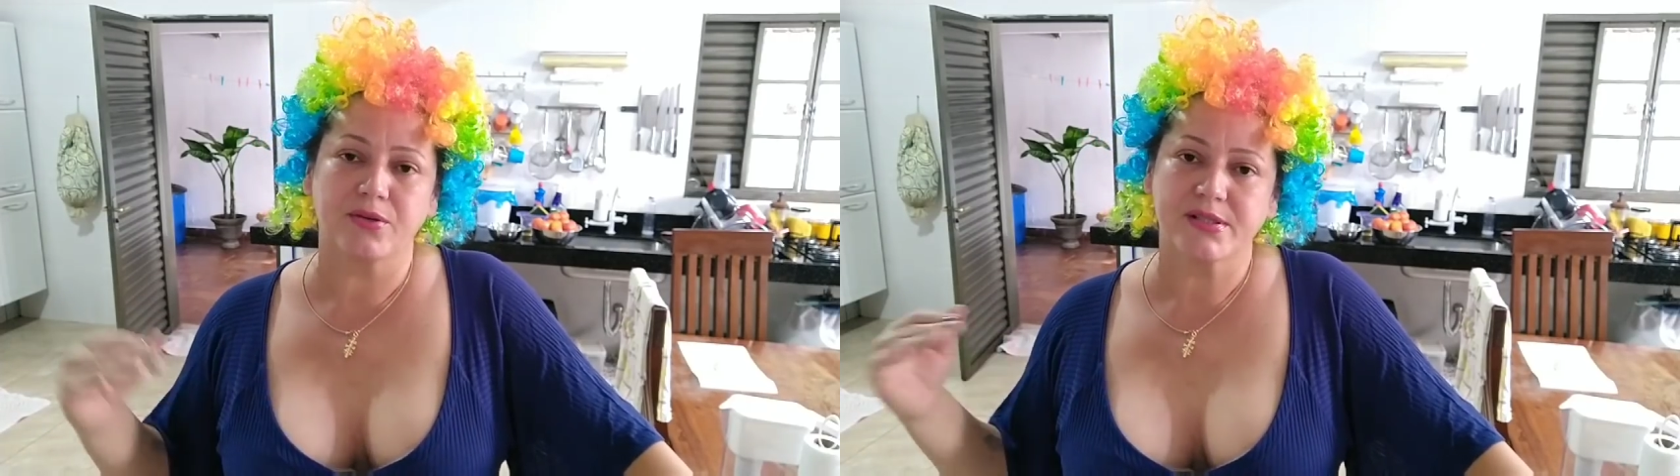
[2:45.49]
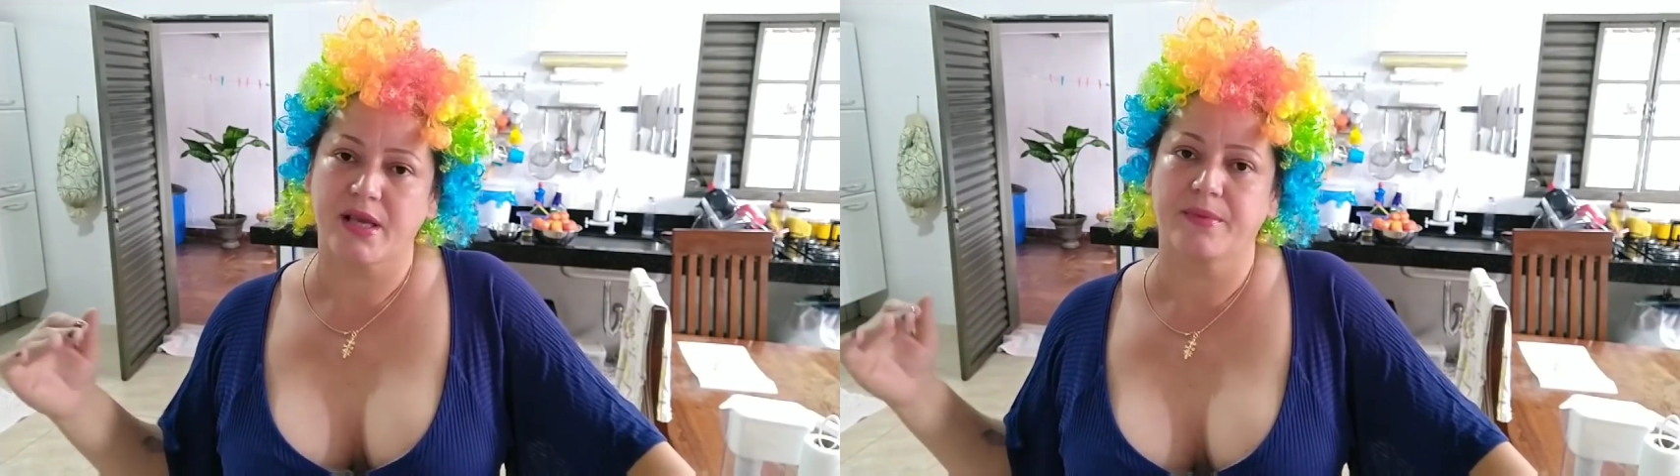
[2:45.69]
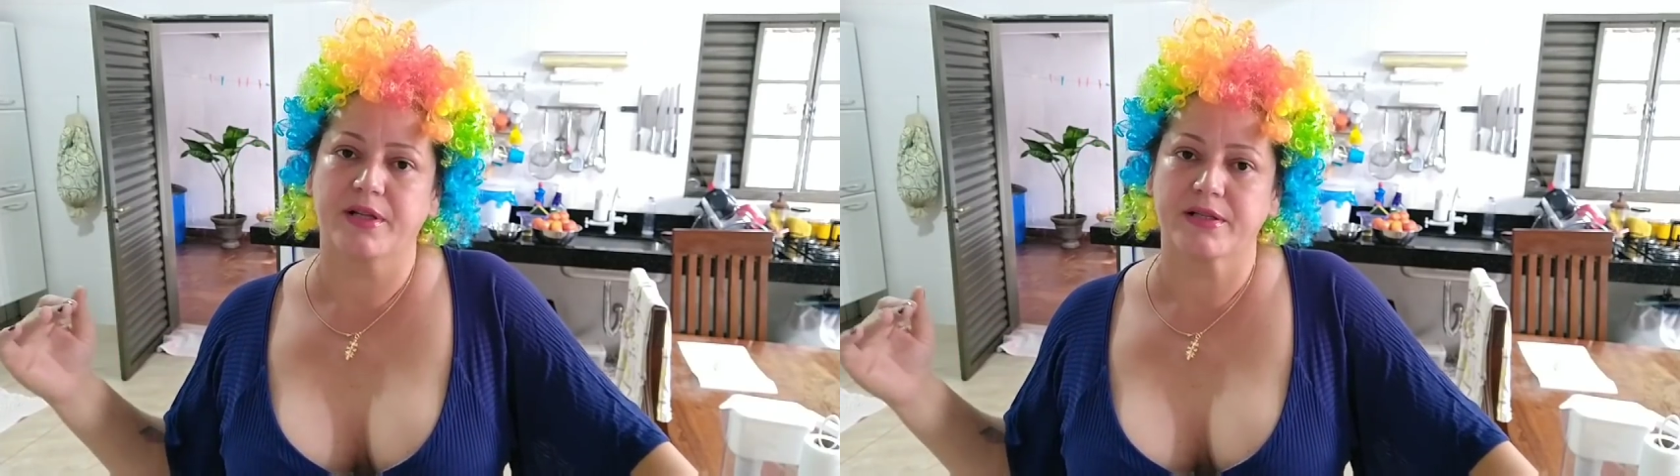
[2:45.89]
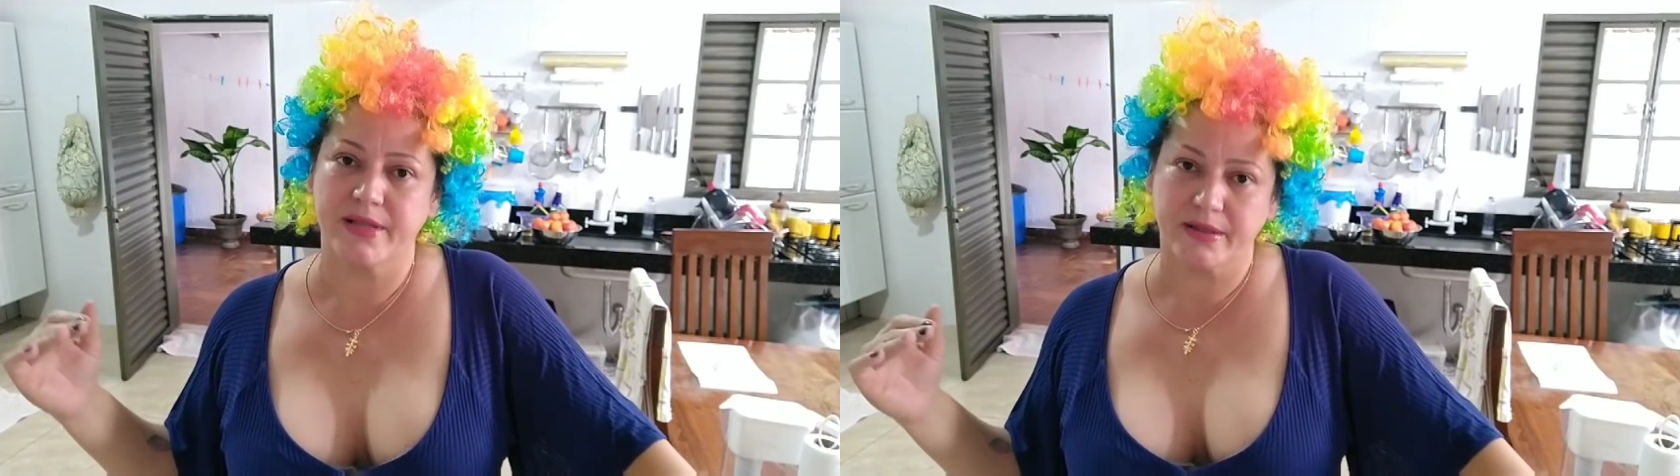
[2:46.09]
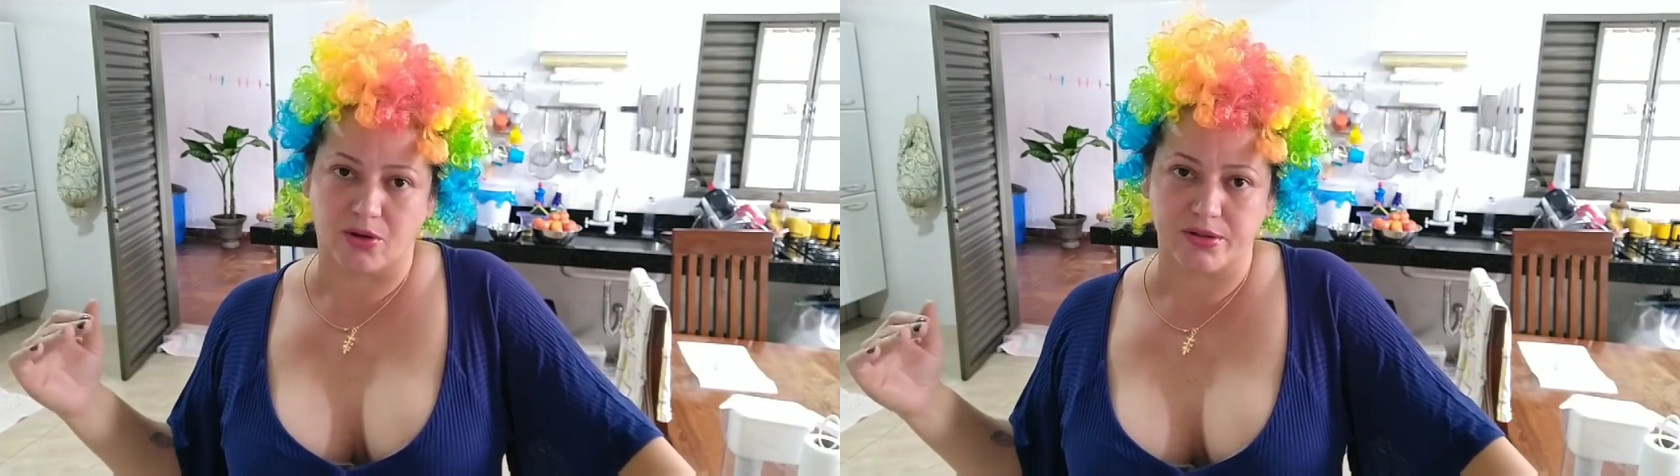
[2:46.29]
do esquema desse
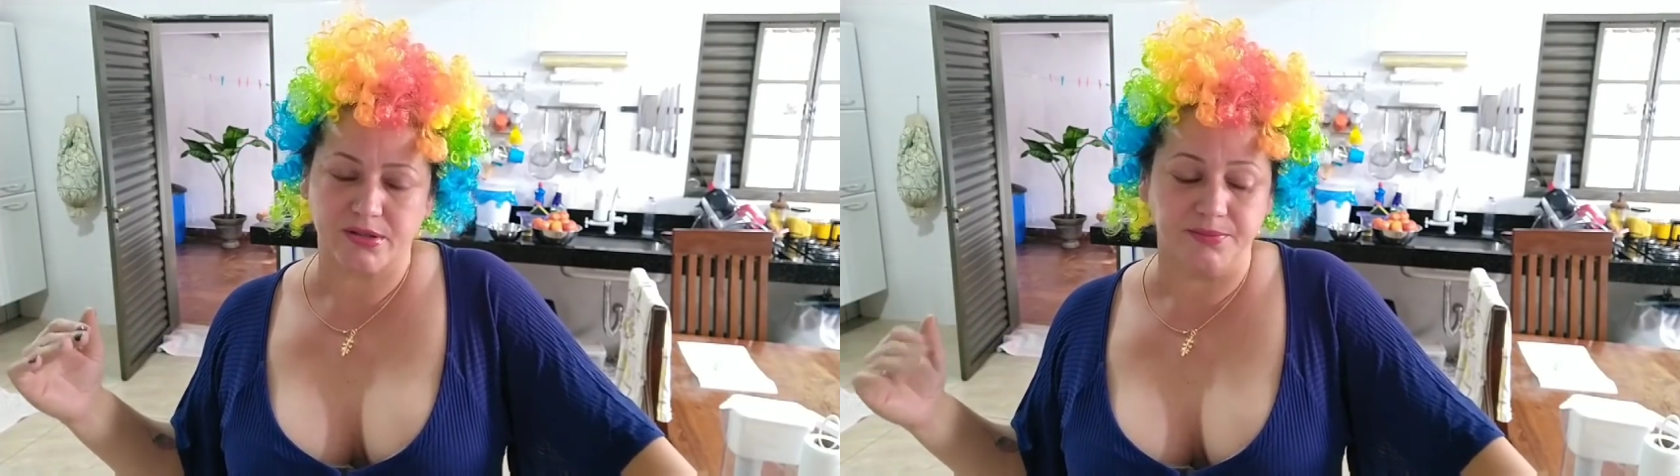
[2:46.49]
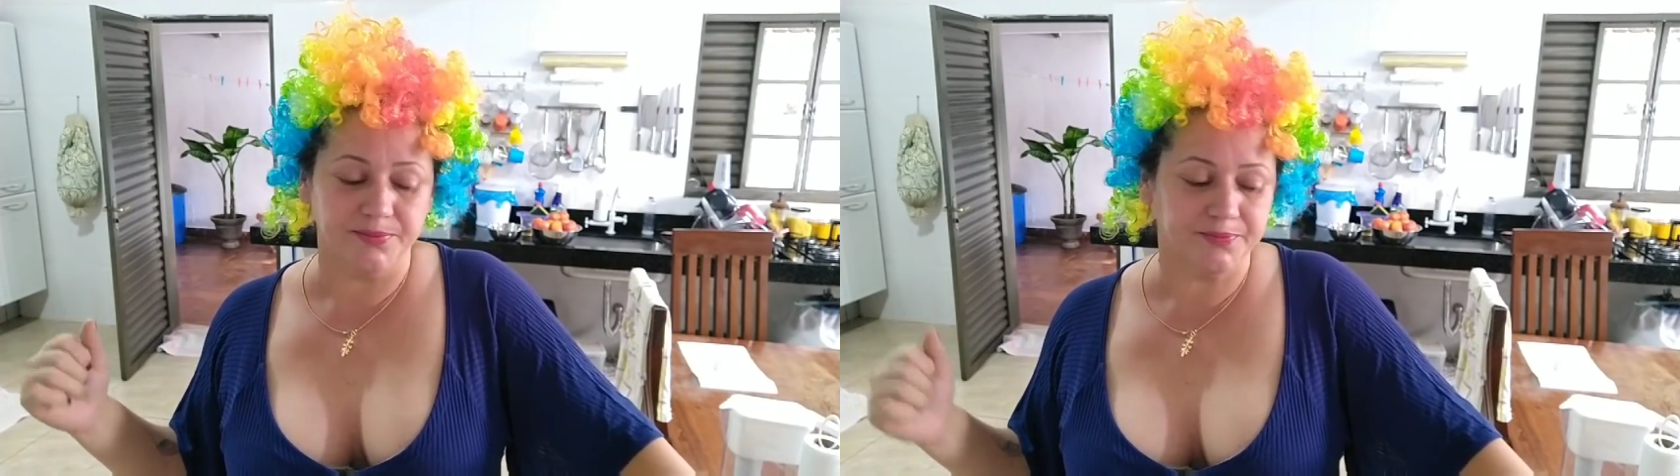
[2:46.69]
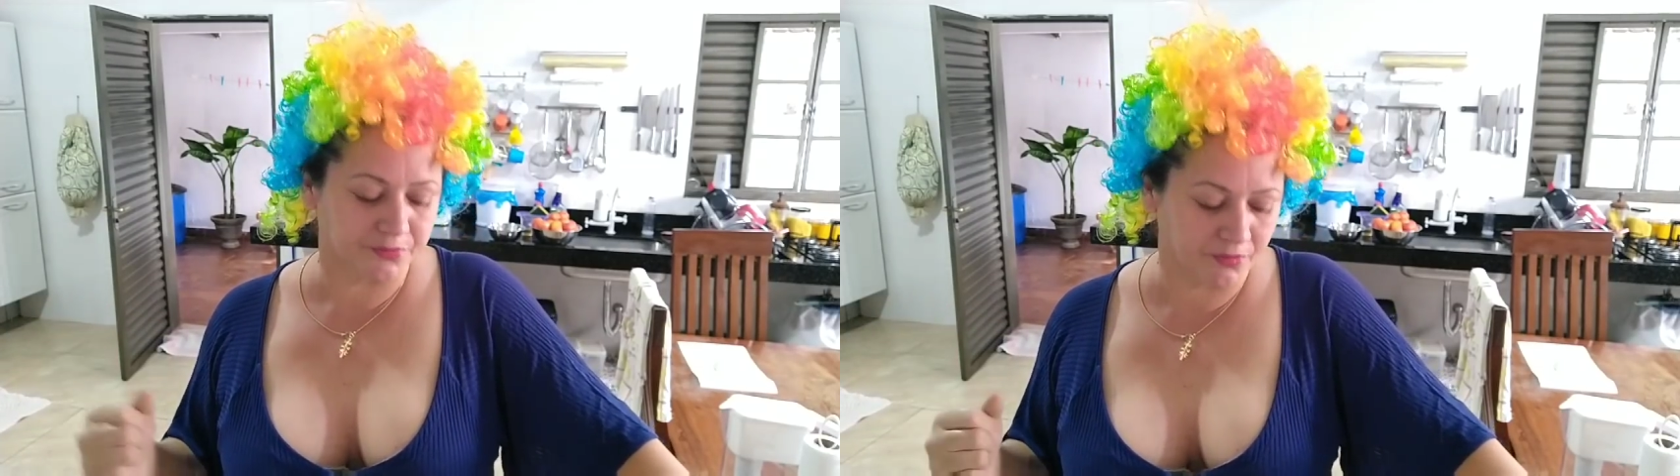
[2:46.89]
detox.